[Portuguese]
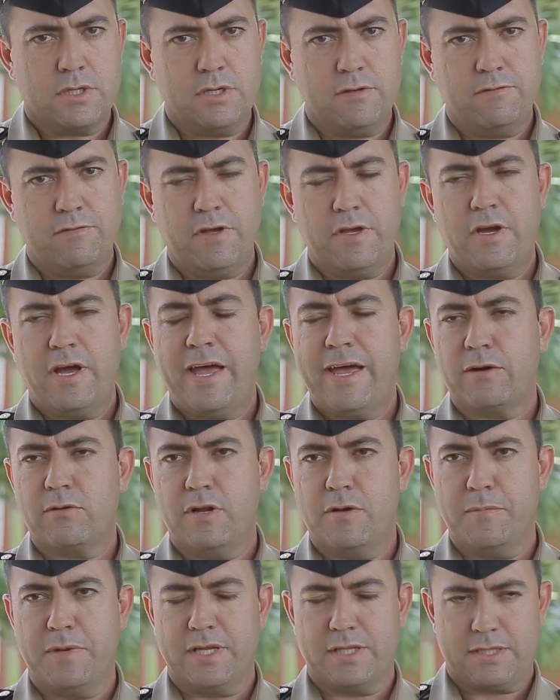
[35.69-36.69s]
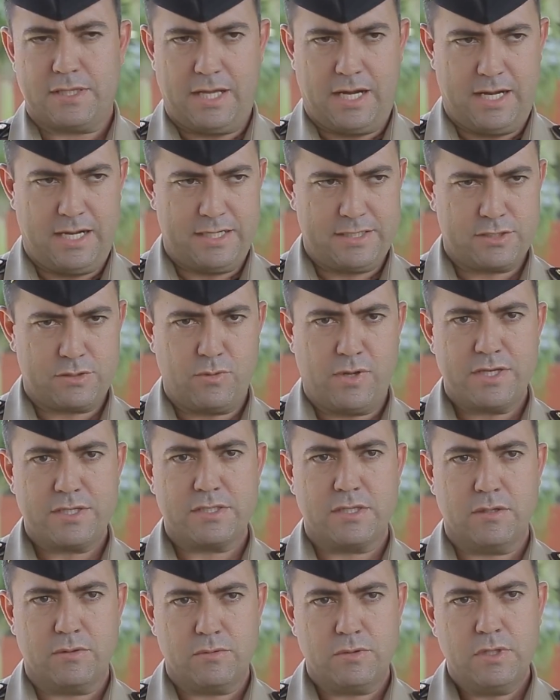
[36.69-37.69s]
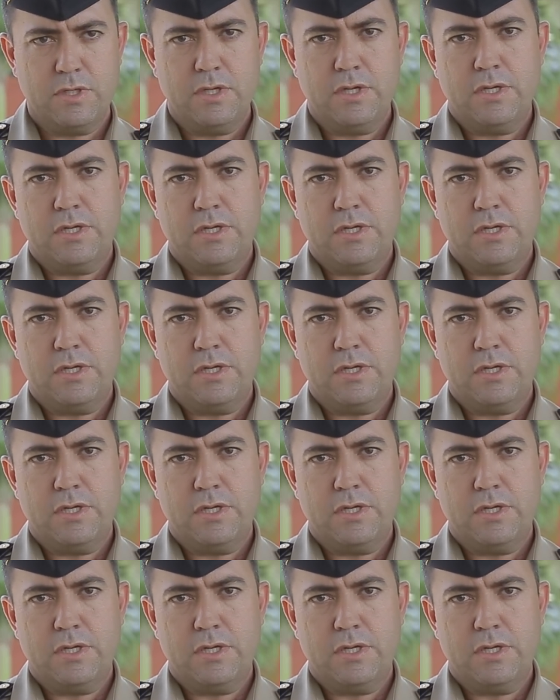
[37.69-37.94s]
que veio regulamentar a situação